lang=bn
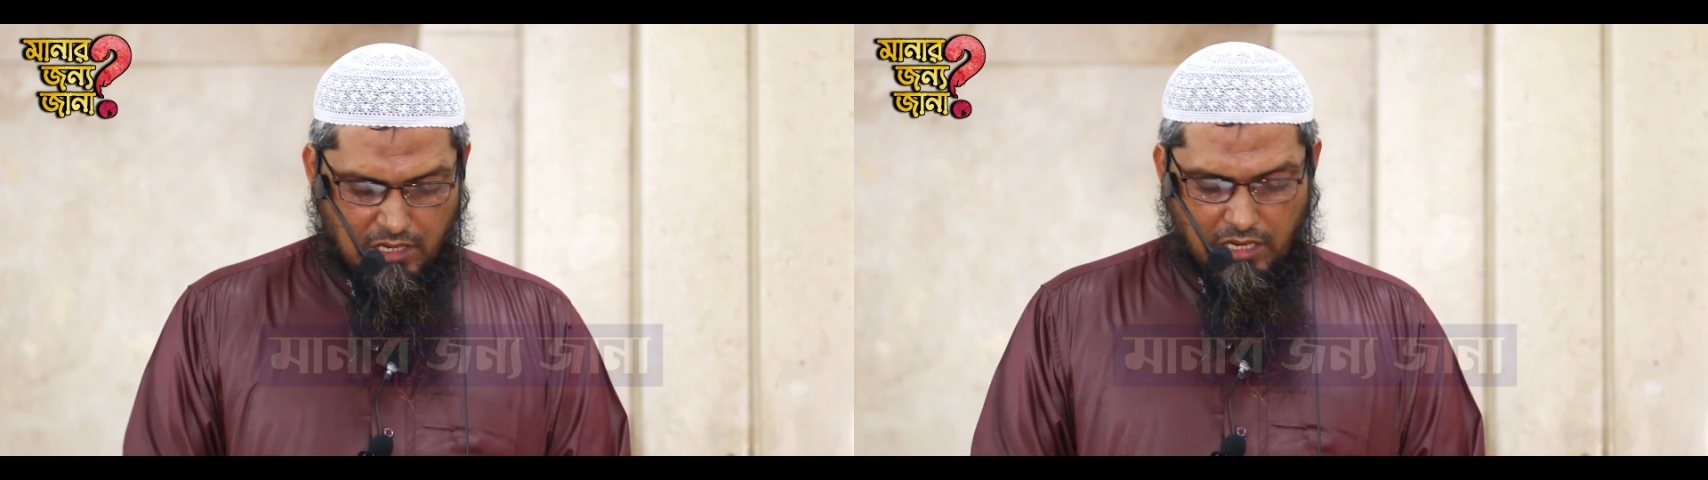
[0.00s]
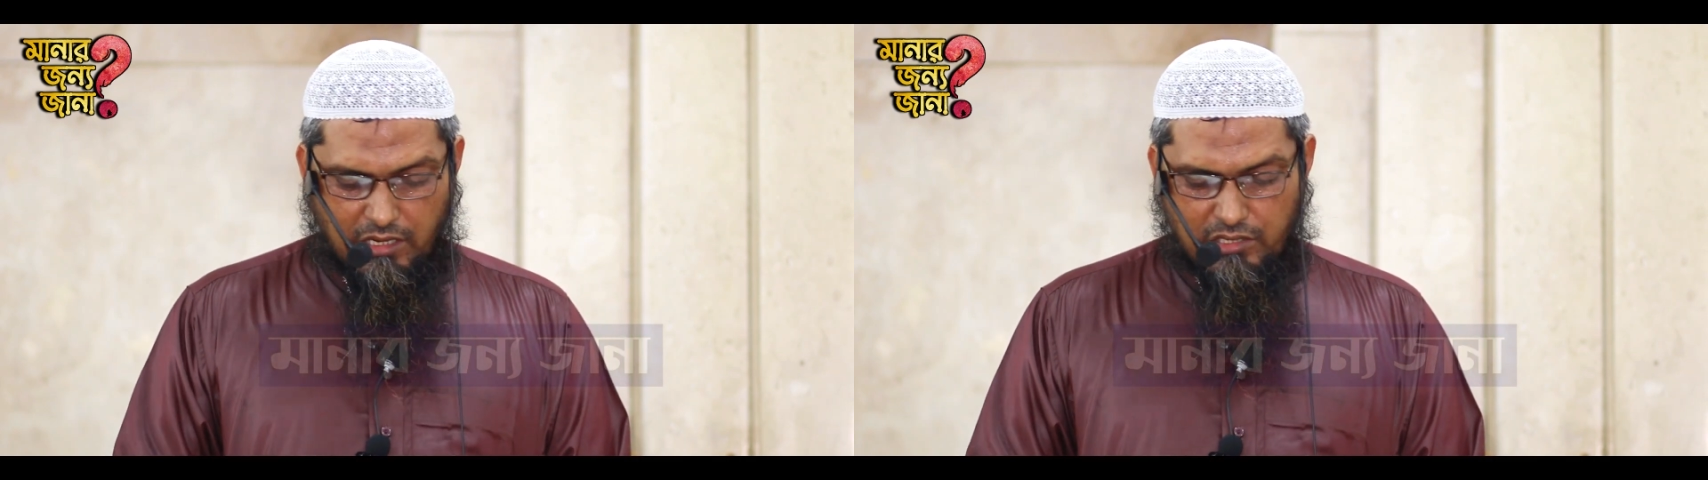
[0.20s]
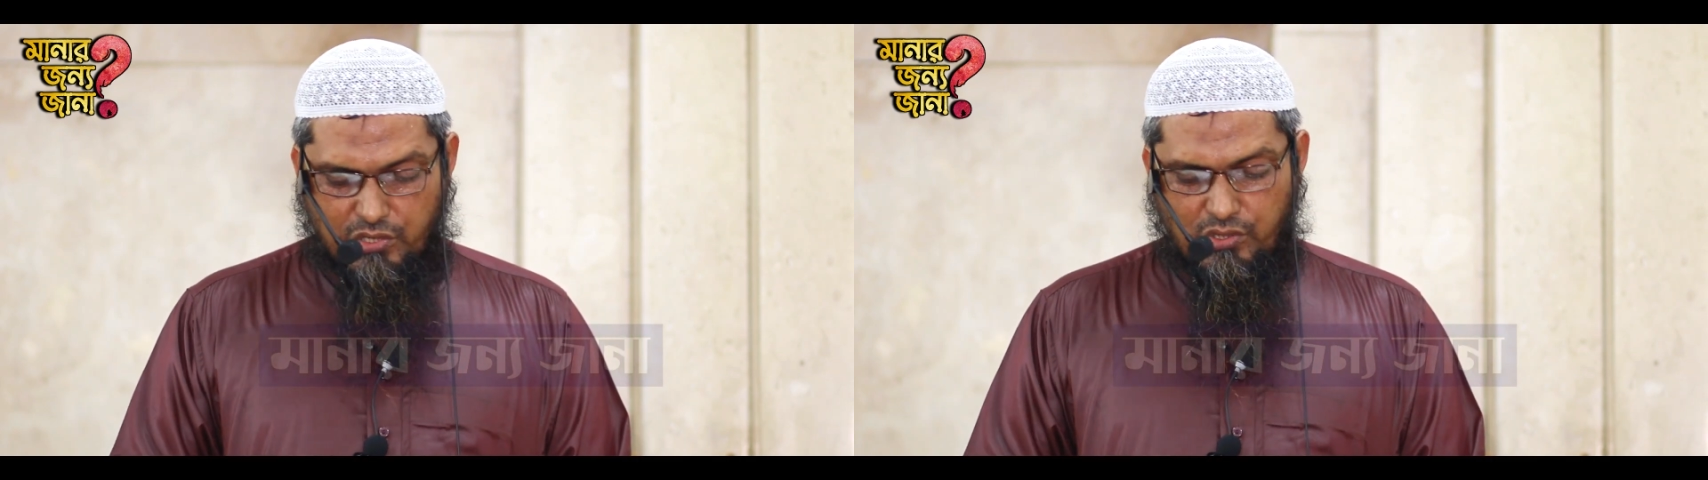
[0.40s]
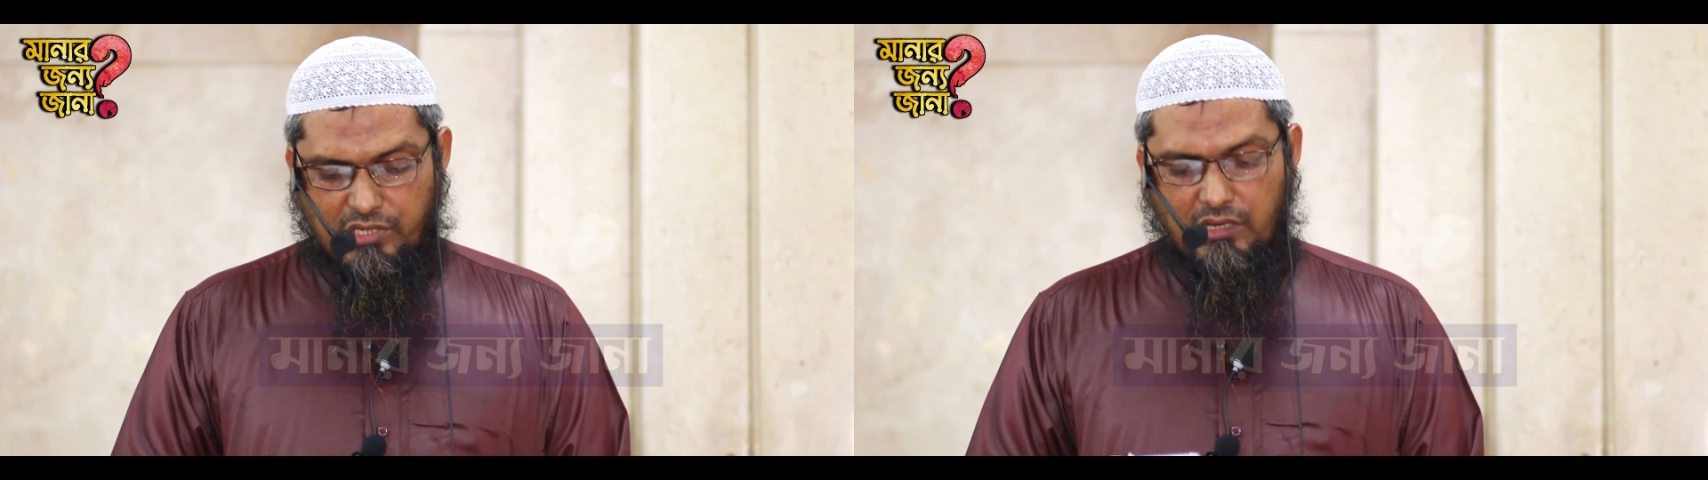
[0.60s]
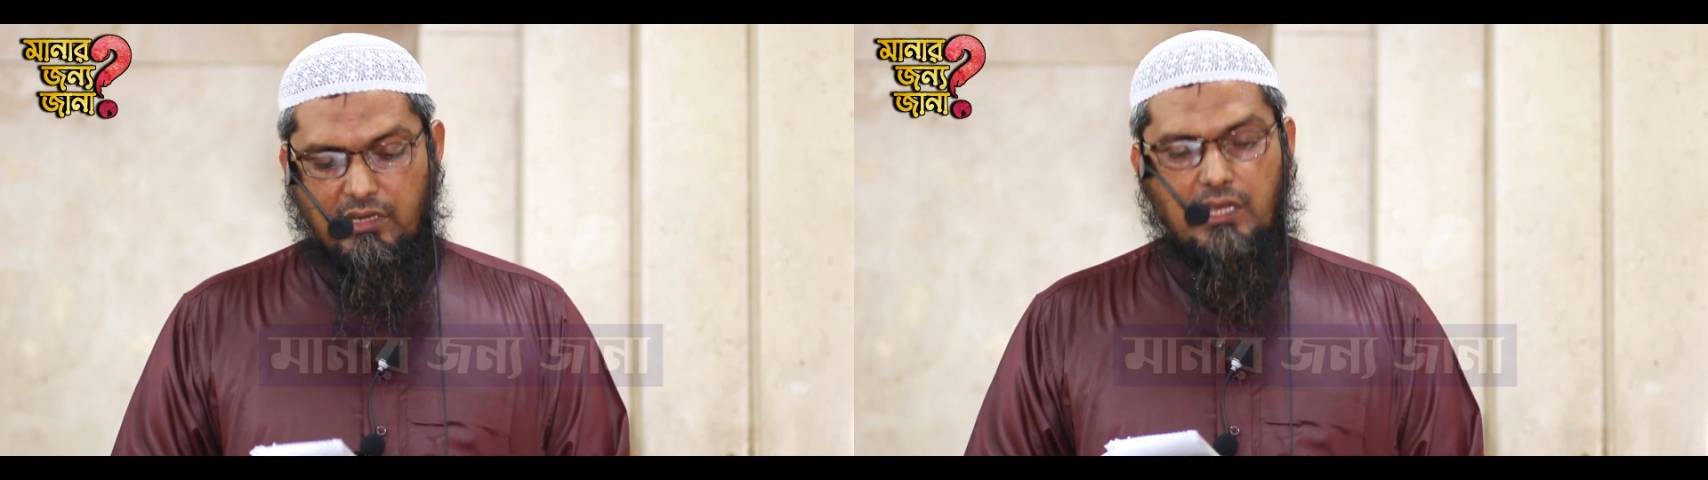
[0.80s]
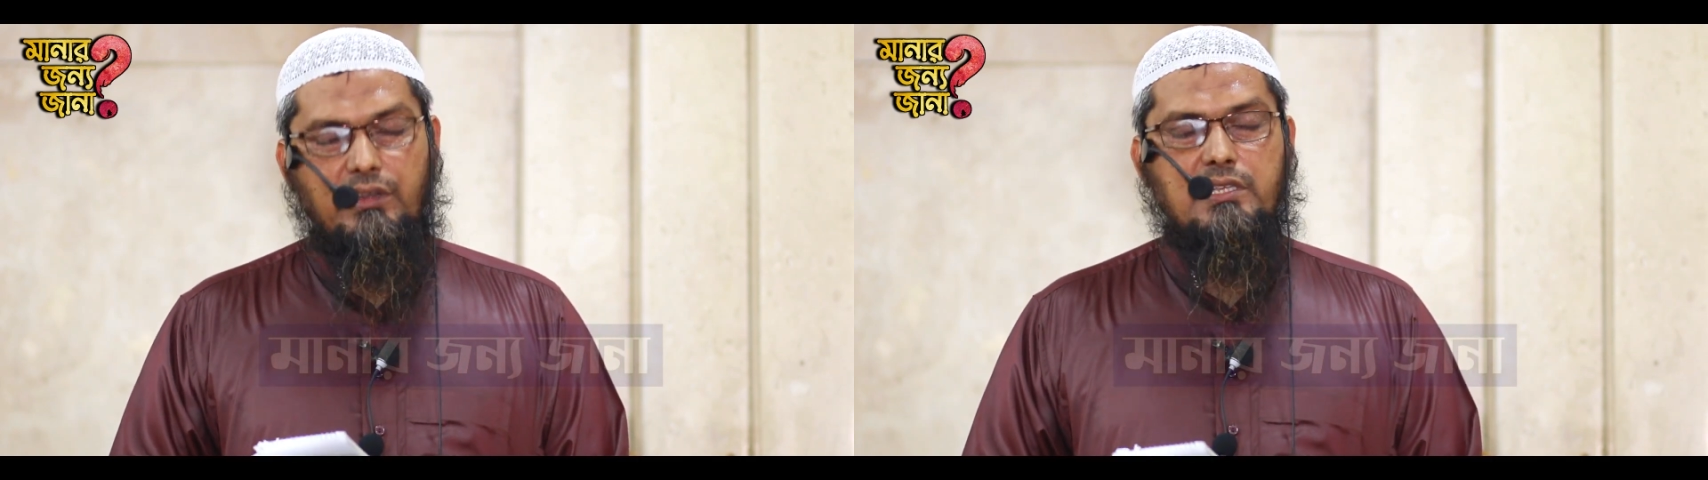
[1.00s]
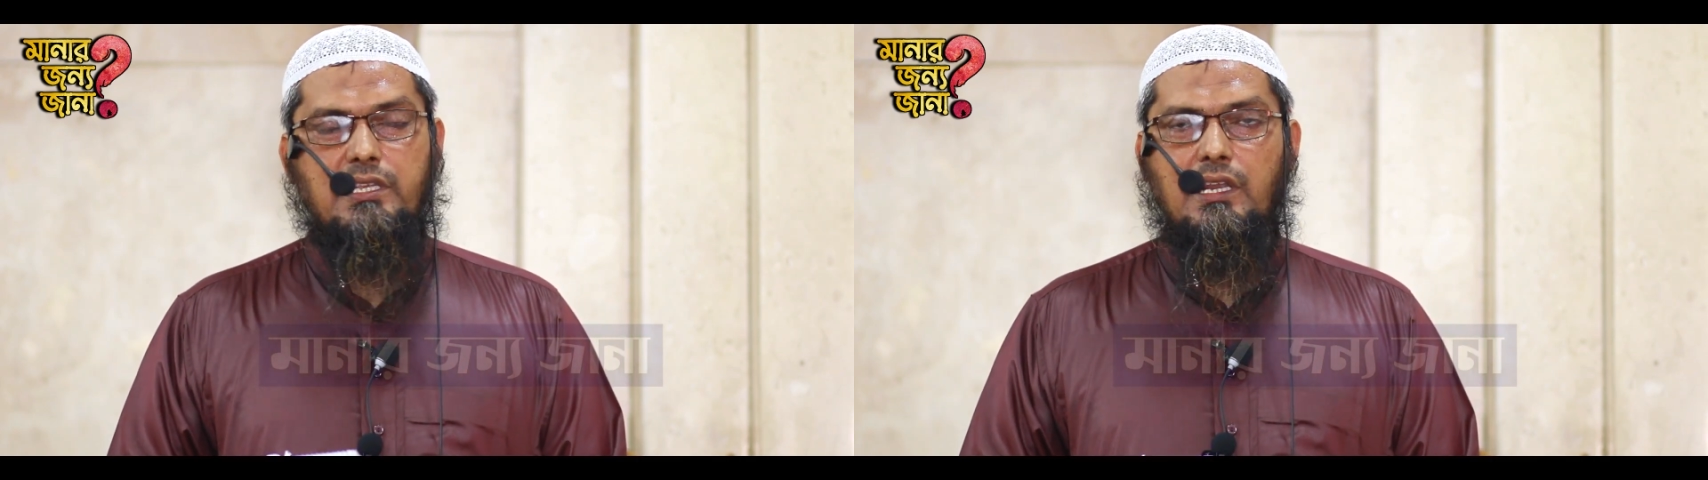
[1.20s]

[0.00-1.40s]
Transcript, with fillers: আল্লাহ রসুল সাল্লাহ আলি